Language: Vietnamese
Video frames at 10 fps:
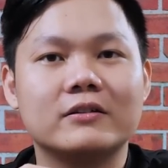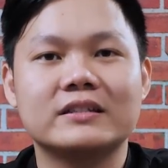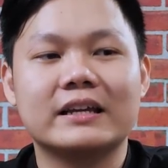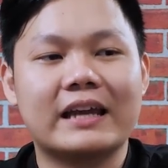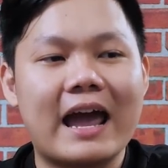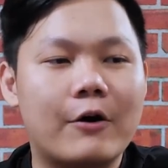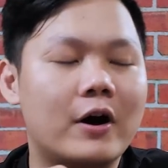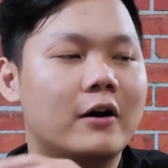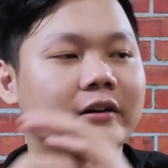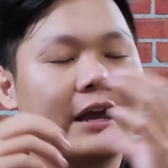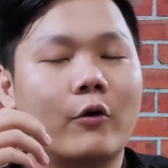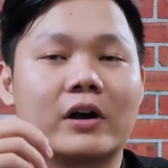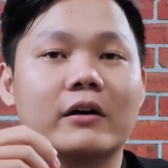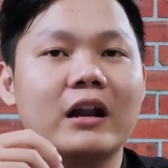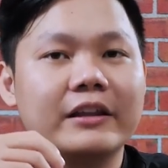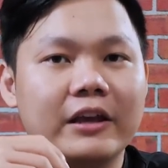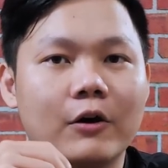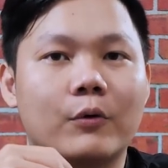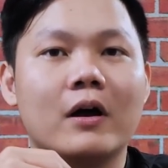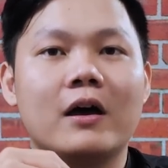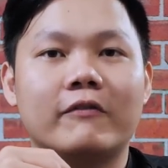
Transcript: nó sẽ cao hơn cái ổ cứng rất là nhiều